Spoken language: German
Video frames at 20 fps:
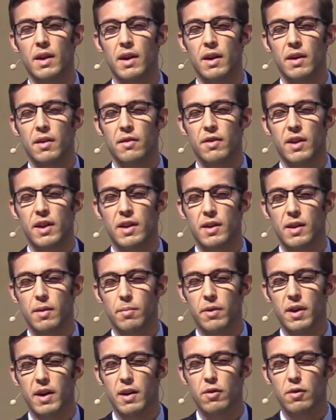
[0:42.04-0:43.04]
Vater,
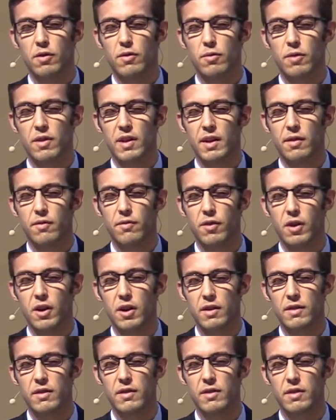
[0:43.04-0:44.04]
gebrauch du dein
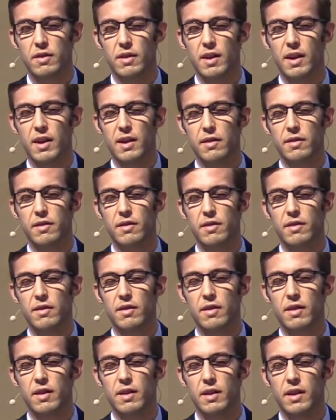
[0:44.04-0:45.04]
Wort
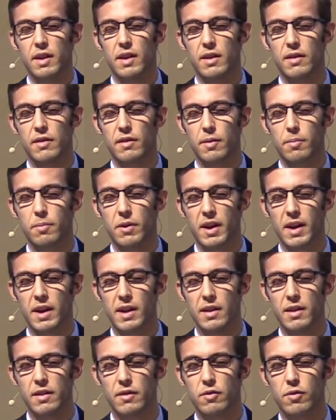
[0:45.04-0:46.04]
jetzt in dieser
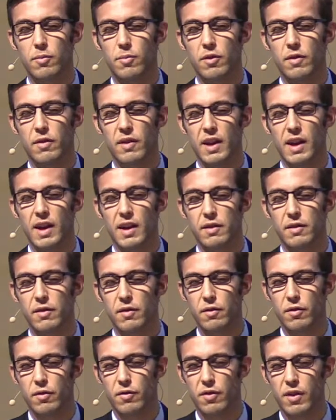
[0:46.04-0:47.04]
Predigt, um unsere Herzen
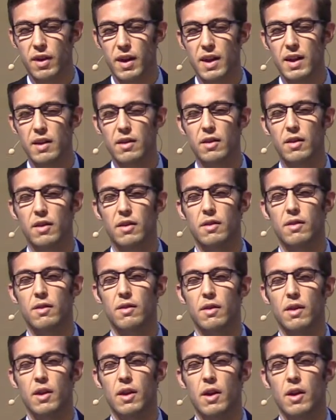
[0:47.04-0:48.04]
zu verändern,
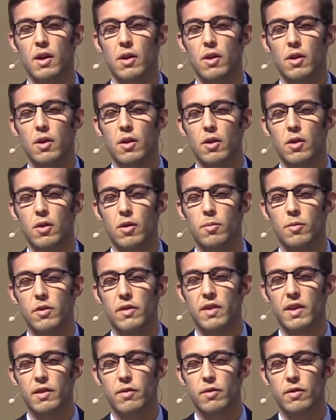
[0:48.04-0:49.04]
um uns
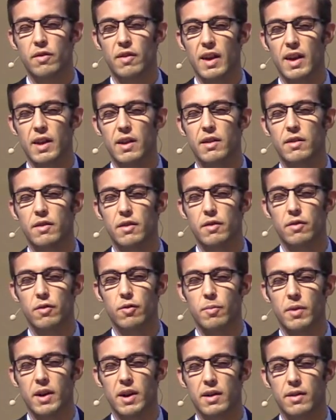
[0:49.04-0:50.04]
Jesus ähnlicher zu
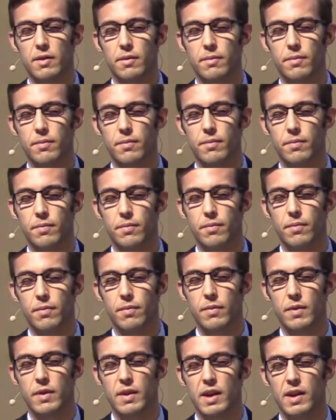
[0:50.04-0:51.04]
machen.
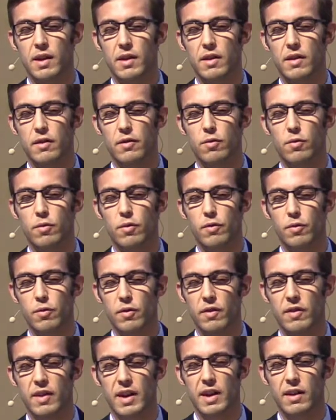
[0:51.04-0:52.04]
Danke, dass du zu
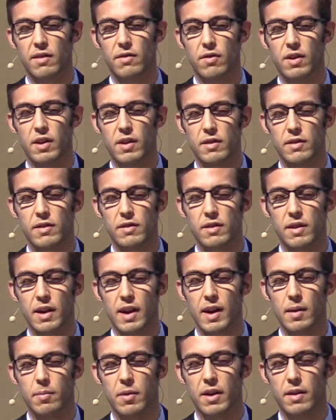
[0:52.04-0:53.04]
uns reden willst.
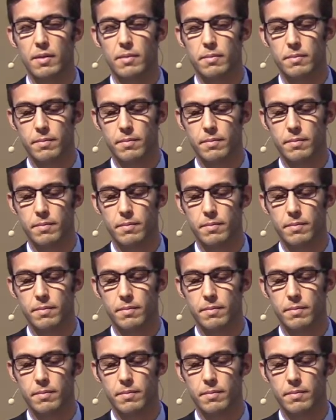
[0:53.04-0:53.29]
Amen.